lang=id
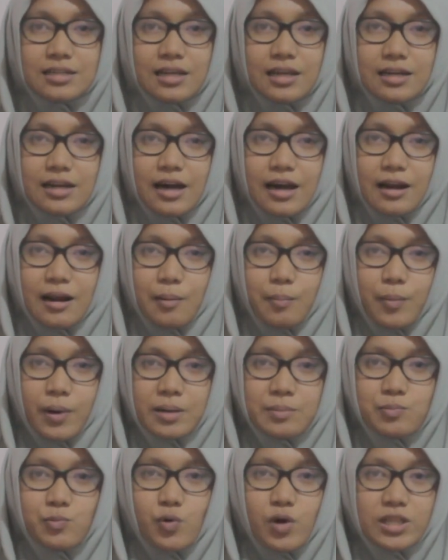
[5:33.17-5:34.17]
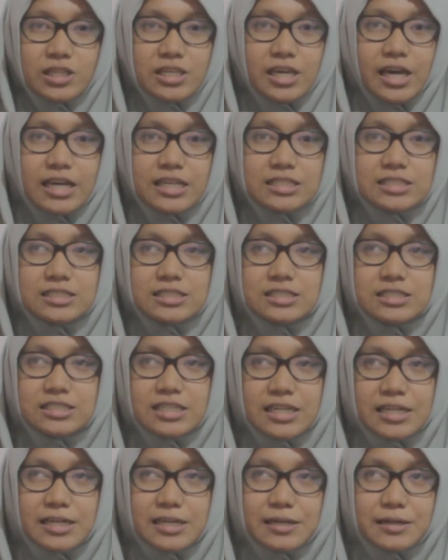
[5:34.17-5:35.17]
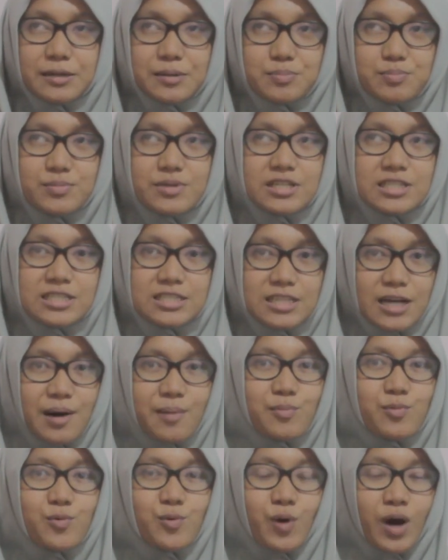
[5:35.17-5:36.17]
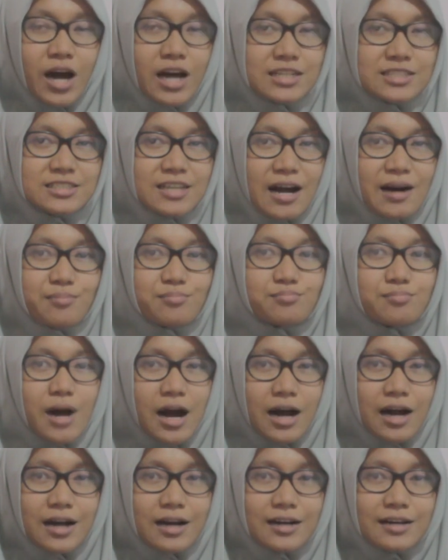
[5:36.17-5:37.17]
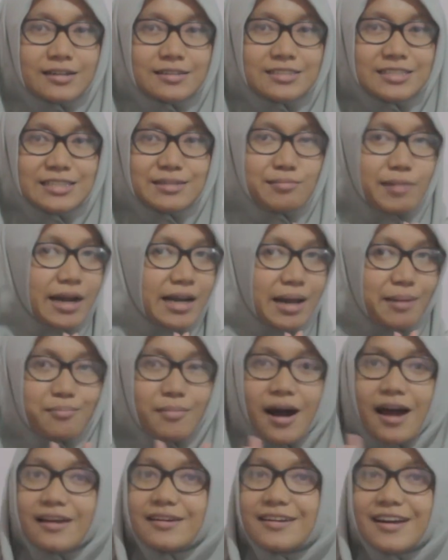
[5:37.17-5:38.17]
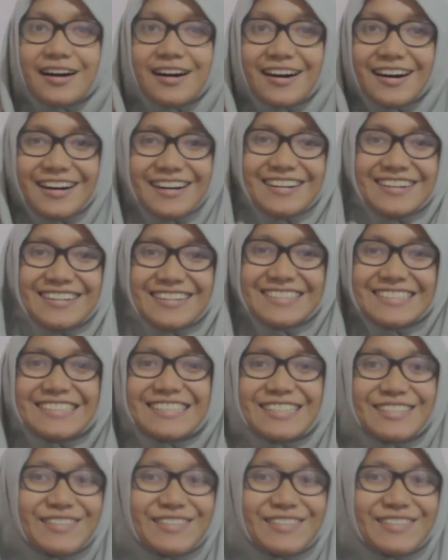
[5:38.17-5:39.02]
dan harapan buat YIJ bisa buka cabang di mana-mana di